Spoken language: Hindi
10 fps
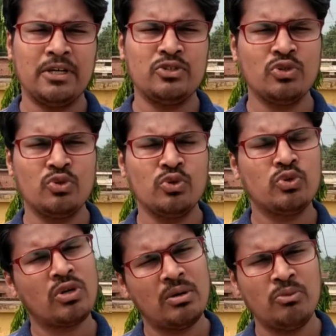आपका
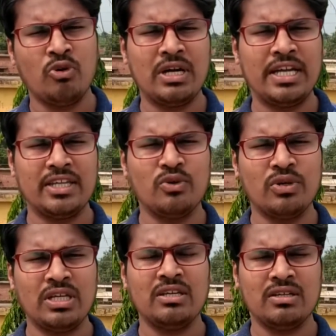जो दूध तो कम होगा
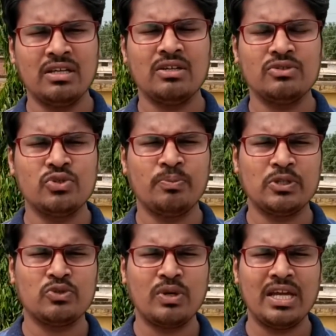ही क्योंकि
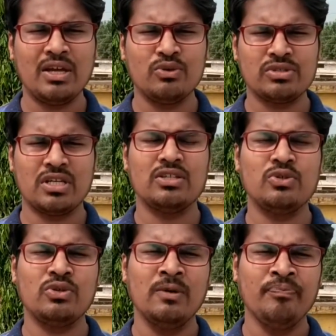जो पशु है
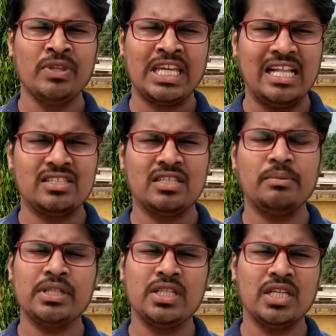उसका जो
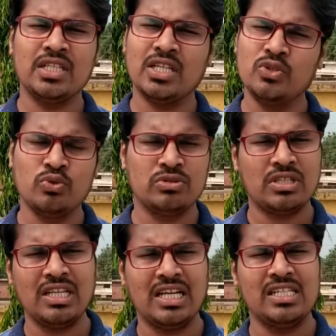कैल्शियम है धीरे धीरे
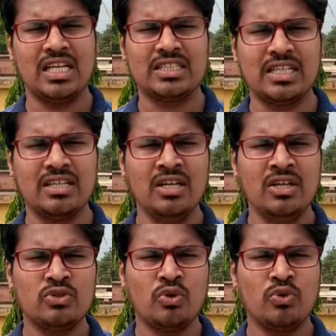दूध से निकल जाता
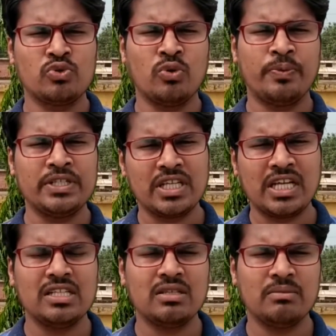है तो उसको
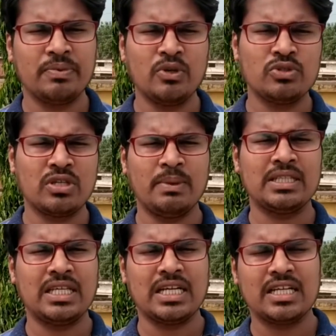फिर से कैल्शियम फिर
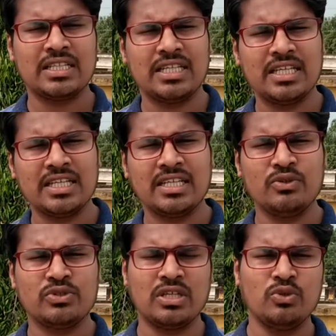उसके बाद क्या करते
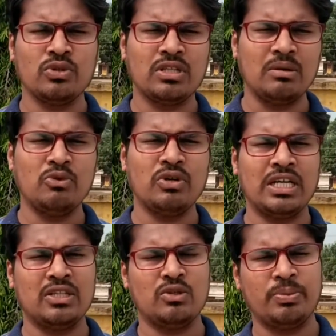हैं कि उसका दूध
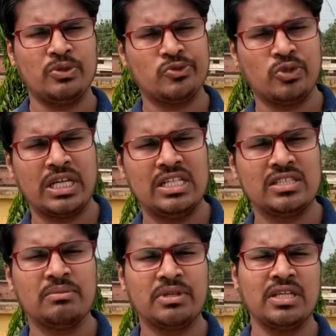कम हो गया तो फिर
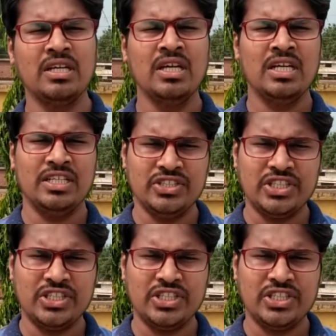उसको कैल्शियम की